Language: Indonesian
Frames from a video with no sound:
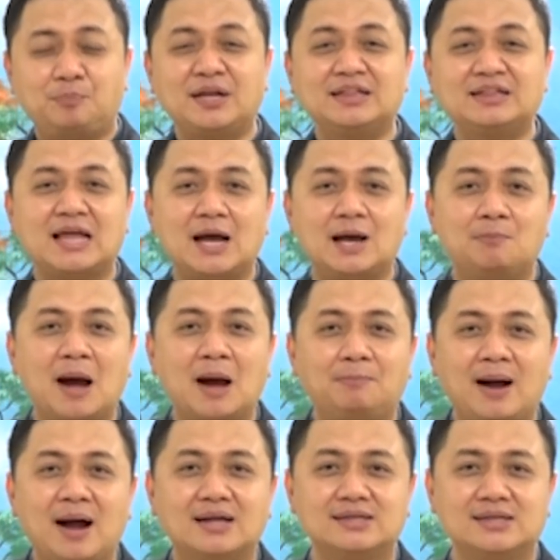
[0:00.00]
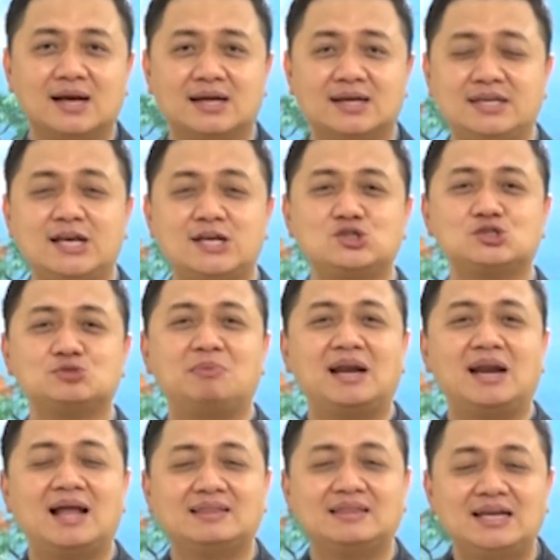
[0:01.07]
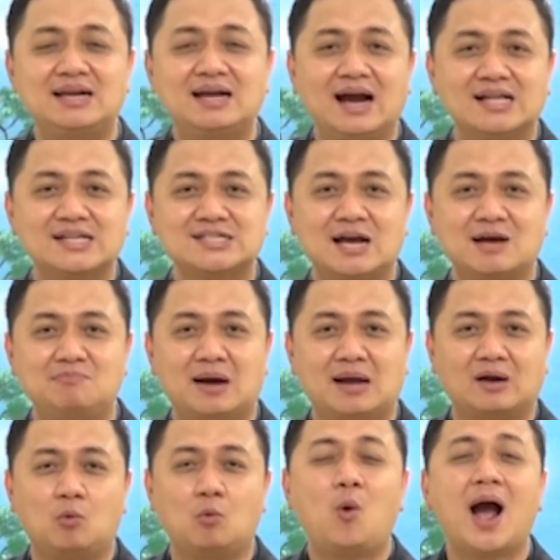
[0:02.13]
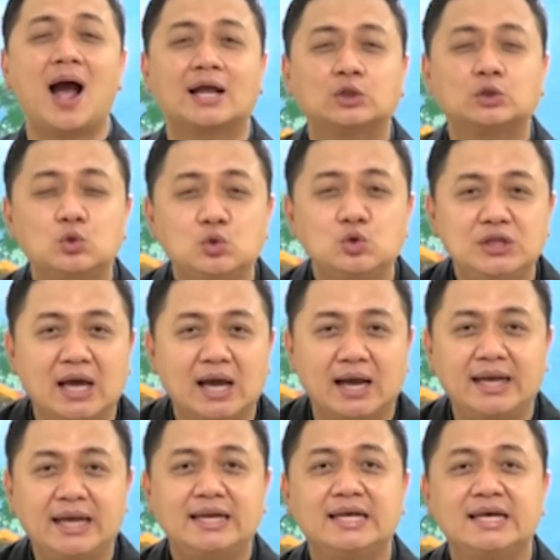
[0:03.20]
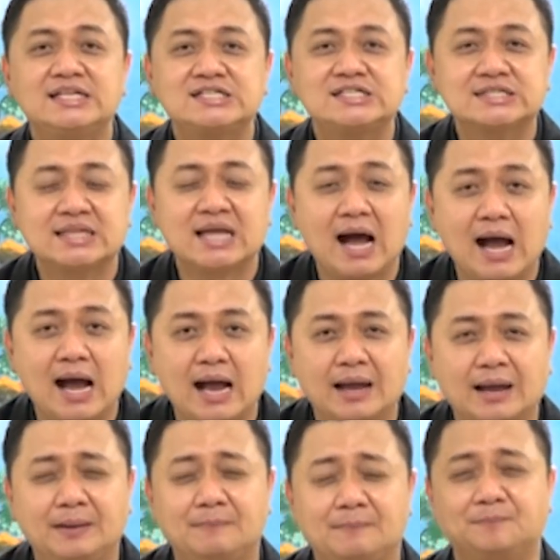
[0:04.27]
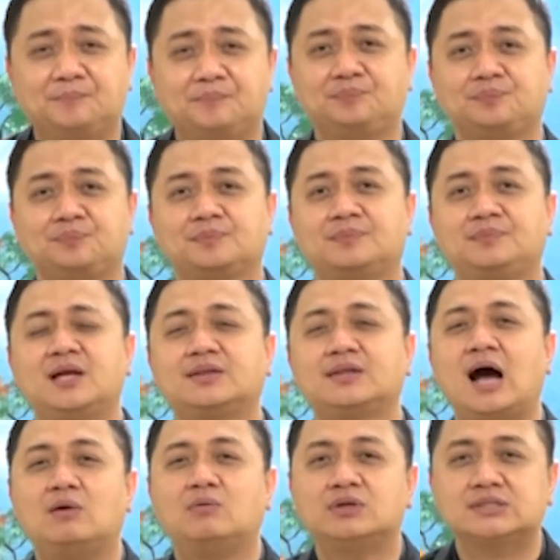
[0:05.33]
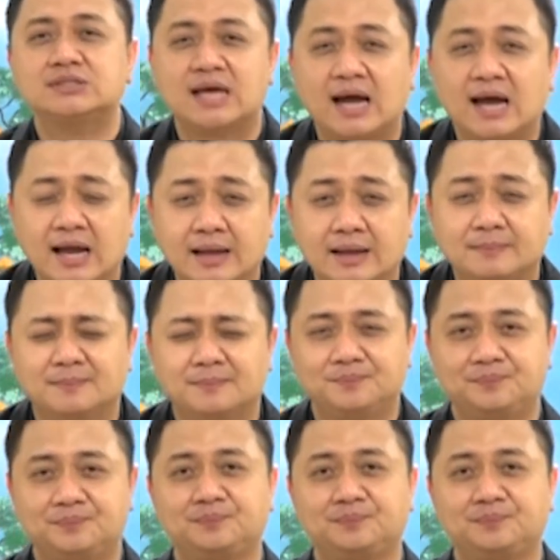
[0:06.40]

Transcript: perintah Bapaknya. Yesus menanti dengan sabar waktunya in his time, not our time.